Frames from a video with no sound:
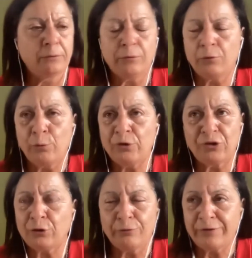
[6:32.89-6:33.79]
ho,
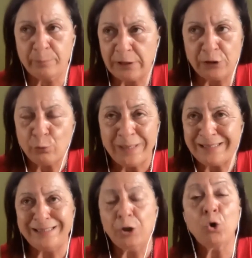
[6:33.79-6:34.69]
cominciato a farmi le
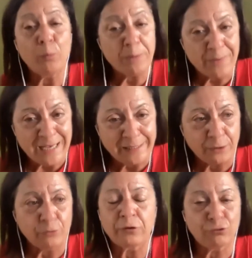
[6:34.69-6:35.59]
domande come mai,
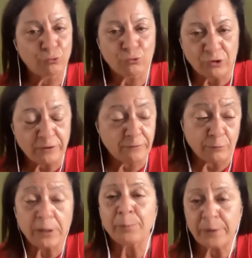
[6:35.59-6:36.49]
cos'è successo,
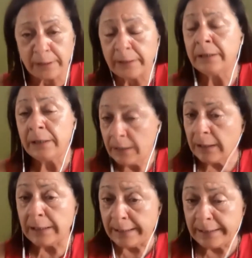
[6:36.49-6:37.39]
anche perché
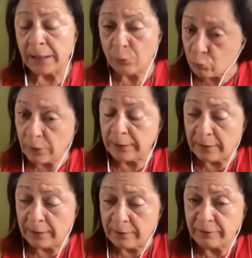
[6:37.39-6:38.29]
lei era una
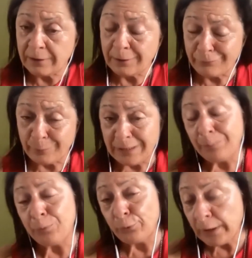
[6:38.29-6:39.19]
delle sette famiglie
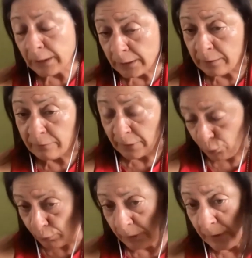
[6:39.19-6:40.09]
più ricche degli Stati
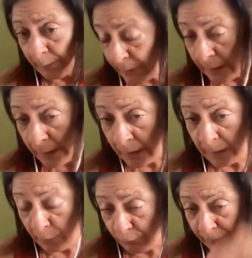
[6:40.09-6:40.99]
Uniti d'America che
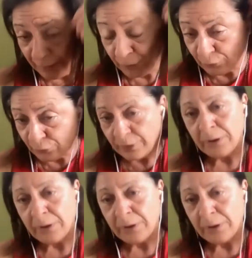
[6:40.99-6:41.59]
hanno fatto,